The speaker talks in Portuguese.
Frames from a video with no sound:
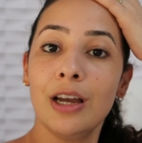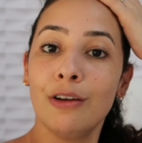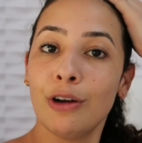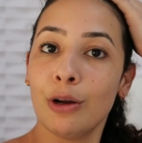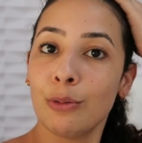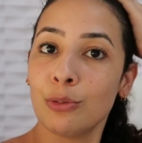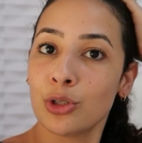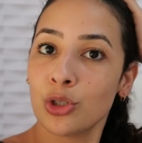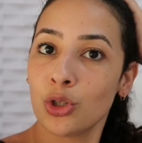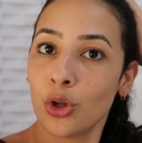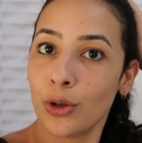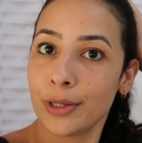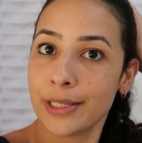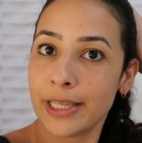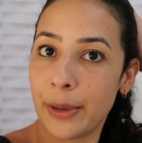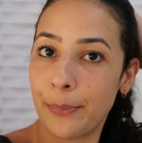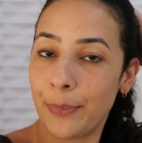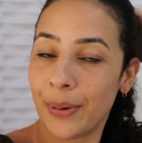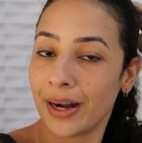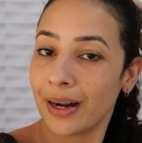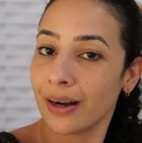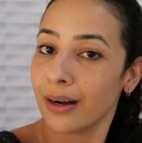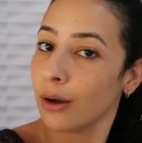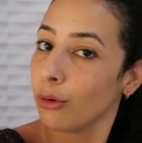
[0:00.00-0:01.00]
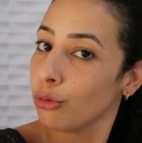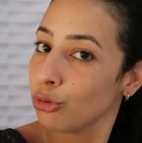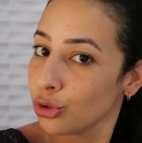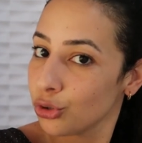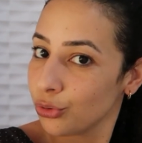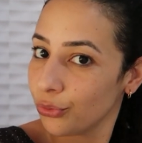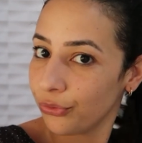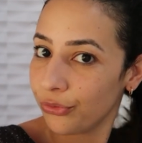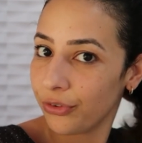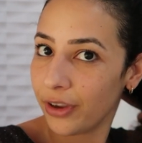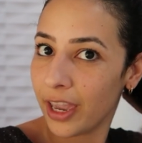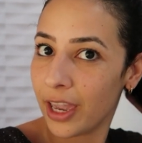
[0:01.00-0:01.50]
Vamos torcer para não
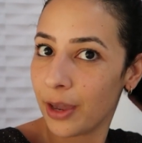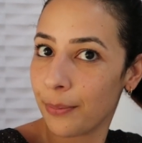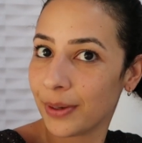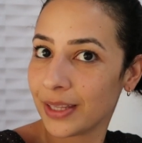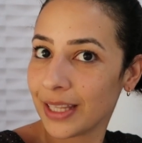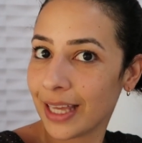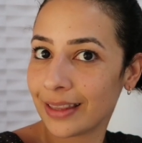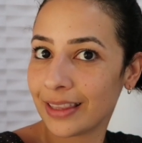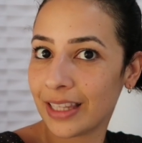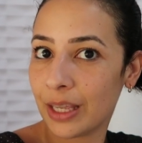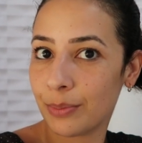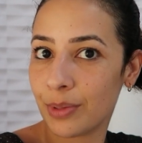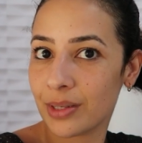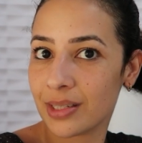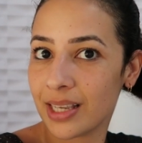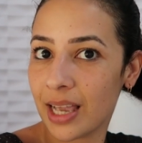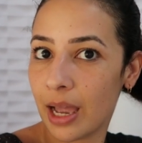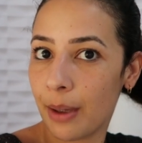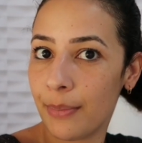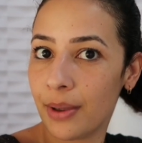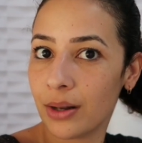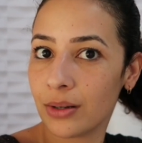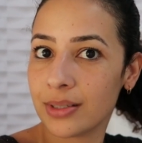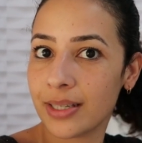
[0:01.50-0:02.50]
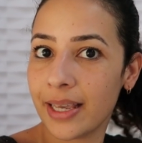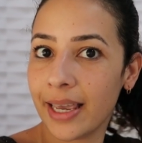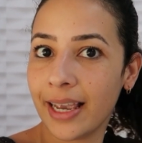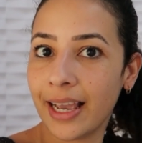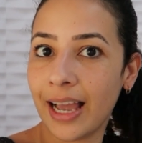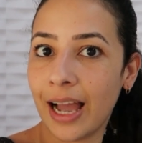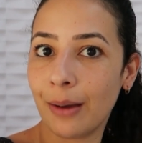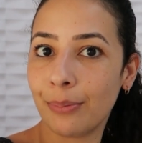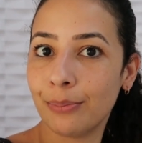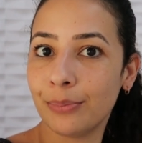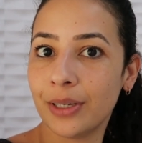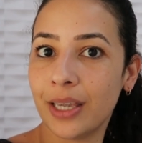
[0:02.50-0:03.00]
chover, para dar tempo desse cabelo
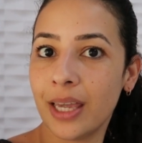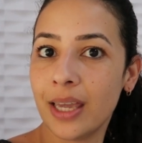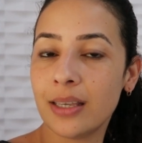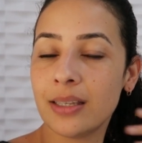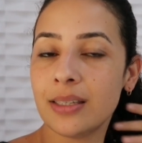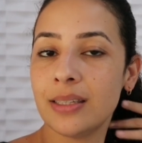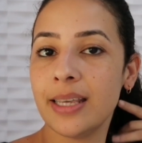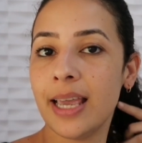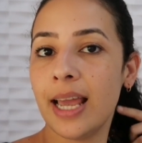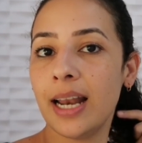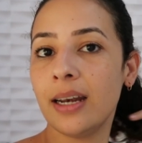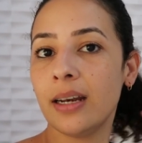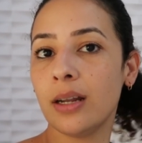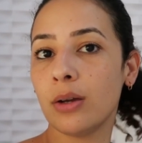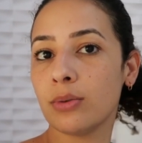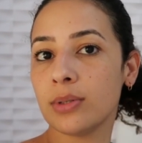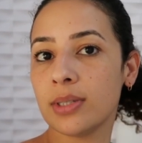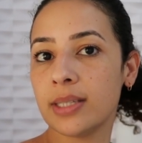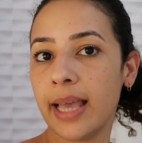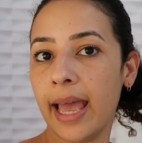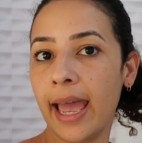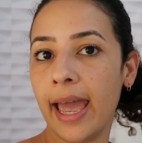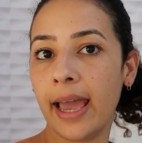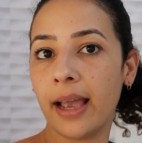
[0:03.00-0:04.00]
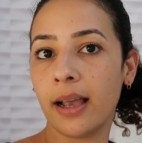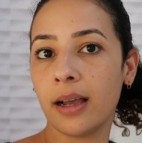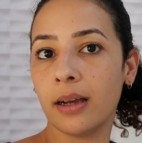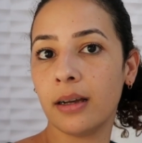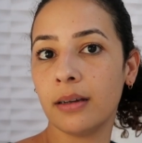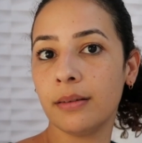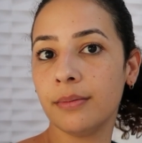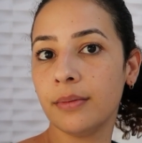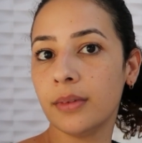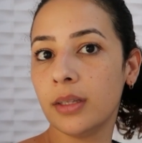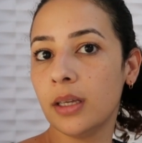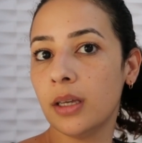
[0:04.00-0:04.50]
secar. Porque se ele não
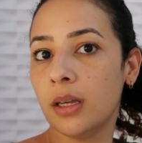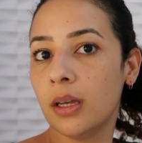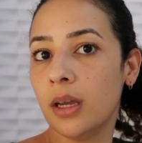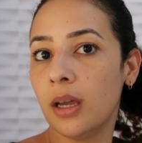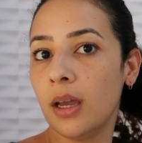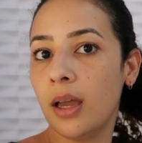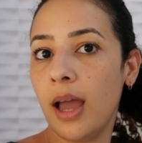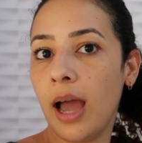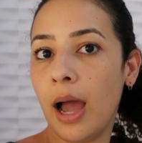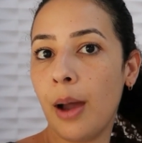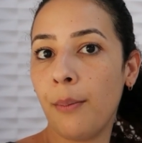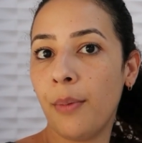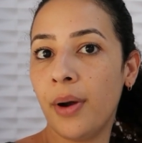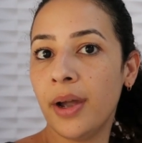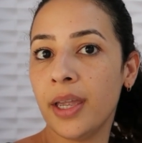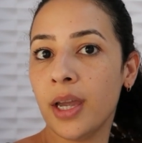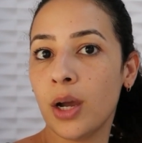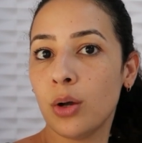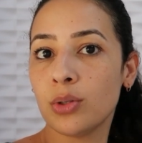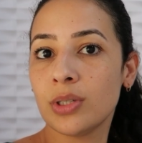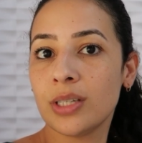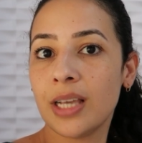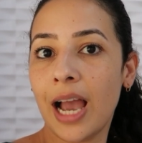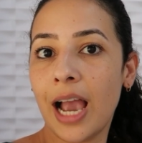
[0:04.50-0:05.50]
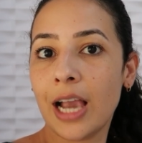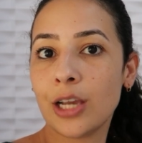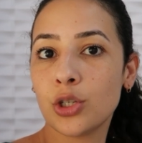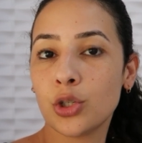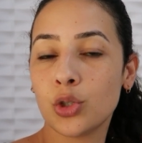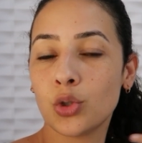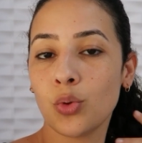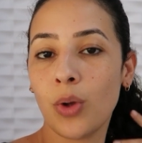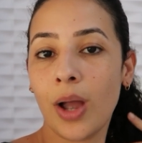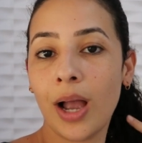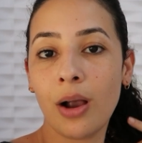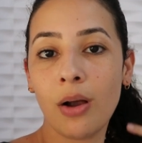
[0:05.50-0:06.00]
seca, amanhã os
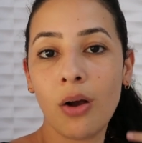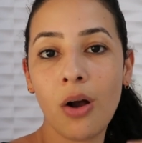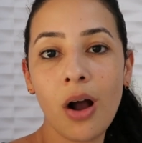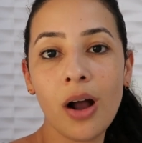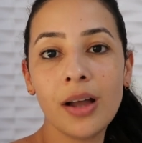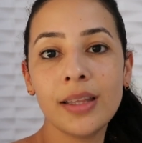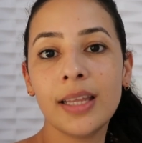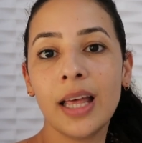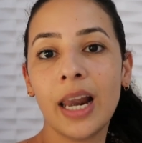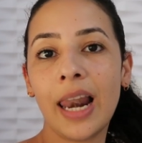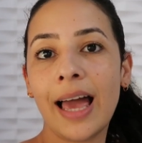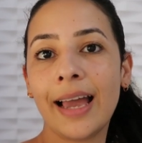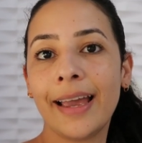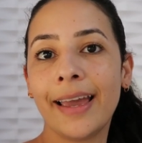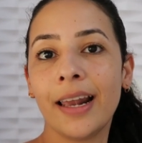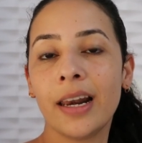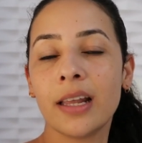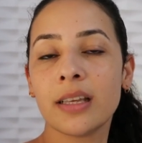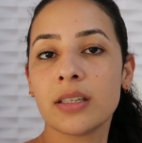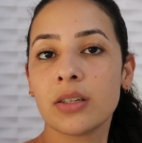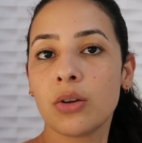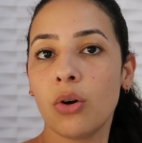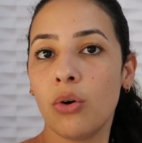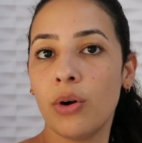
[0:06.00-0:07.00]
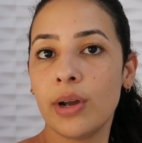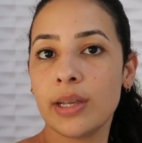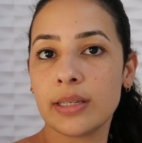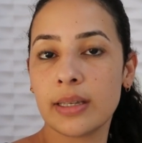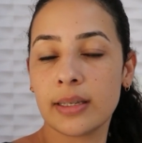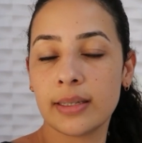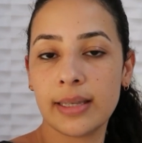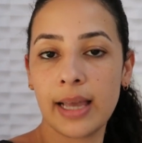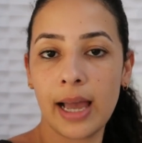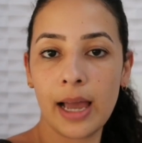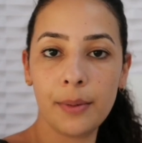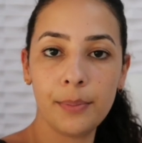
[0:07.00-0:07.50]
cachos não acordam lá aquelas
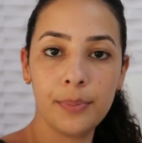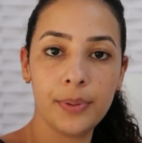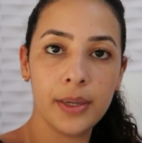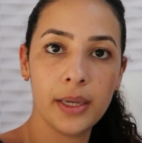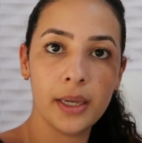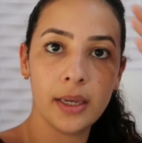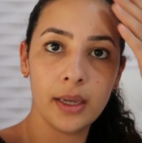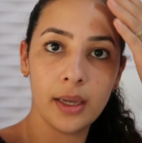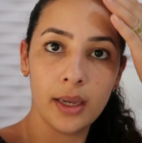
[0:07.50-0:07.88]
coisas, sabe?